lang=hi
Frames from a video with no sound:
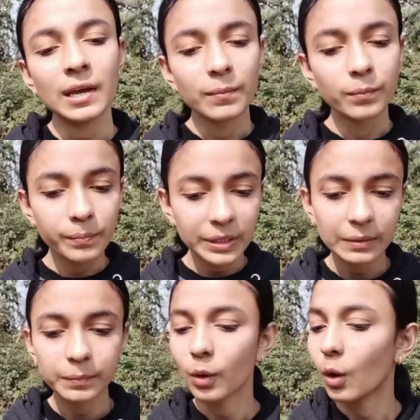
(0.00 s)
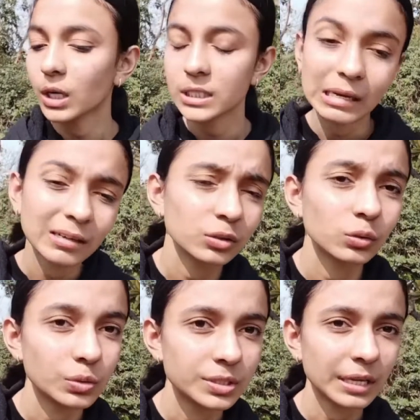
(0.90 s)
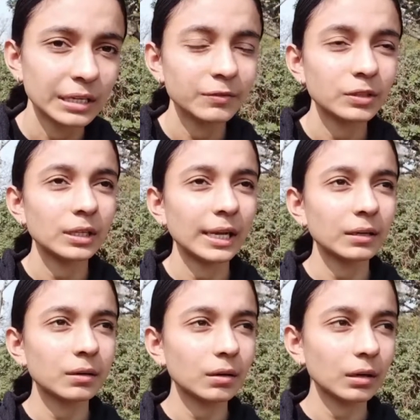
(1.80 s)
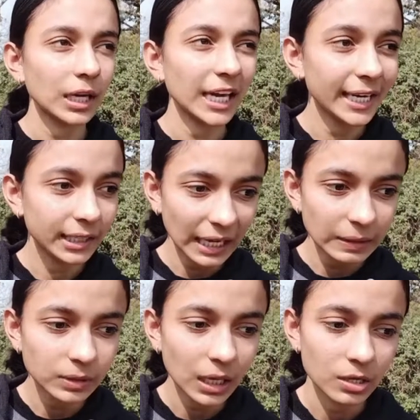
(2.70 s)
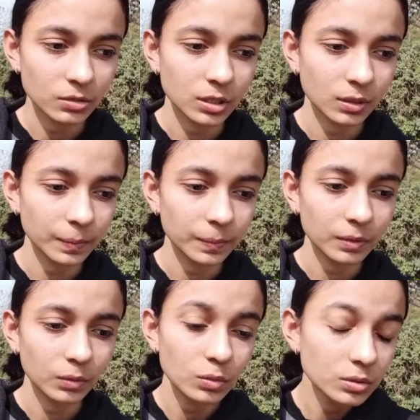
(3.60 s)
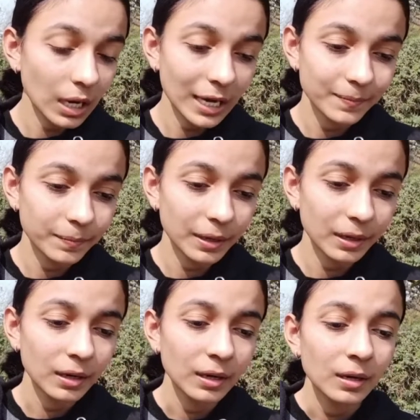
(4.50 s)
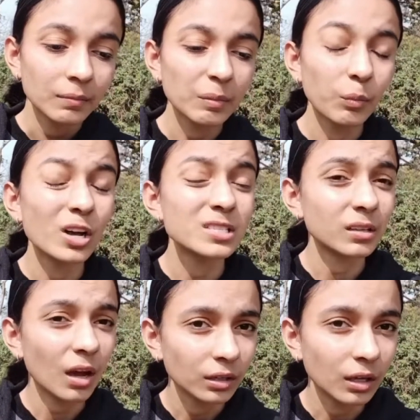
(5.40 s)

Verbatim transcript: मेरे बहुत सारे दोस्त हैं इवन लाइक like, एक time था जब उस टाइम पे मैं बहुत ज़्यादा